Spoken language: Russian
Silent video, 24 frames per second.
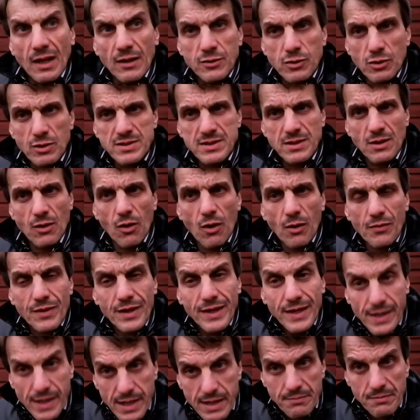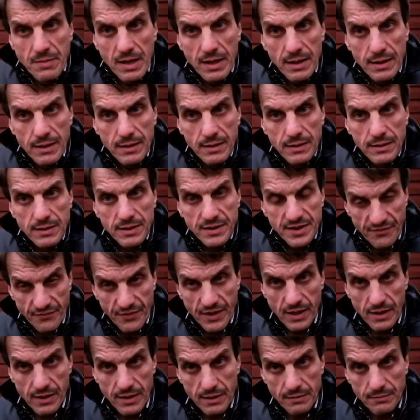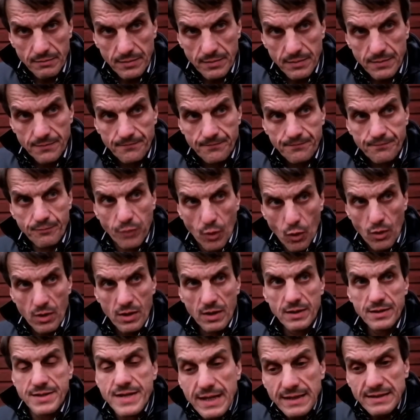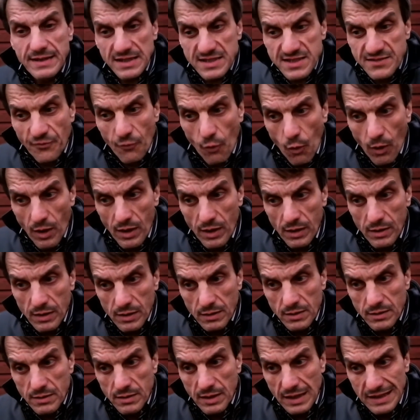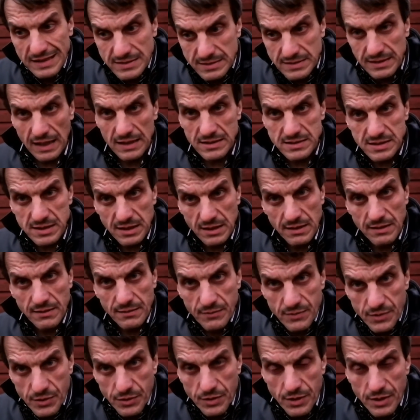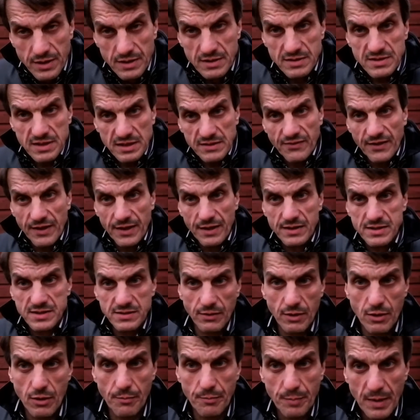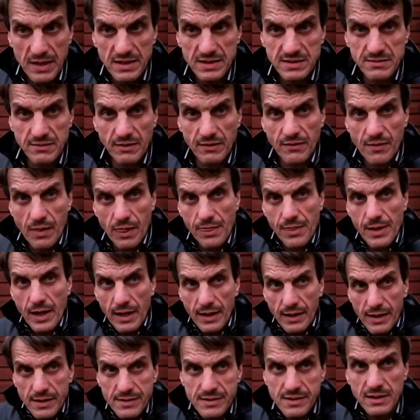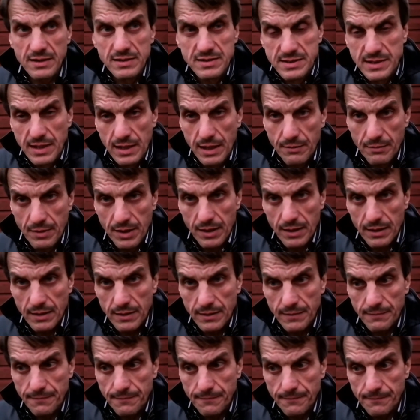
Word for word: То есть он им, евреям, Бог, не дозволил остаться и сотворить свое панство на этих землях.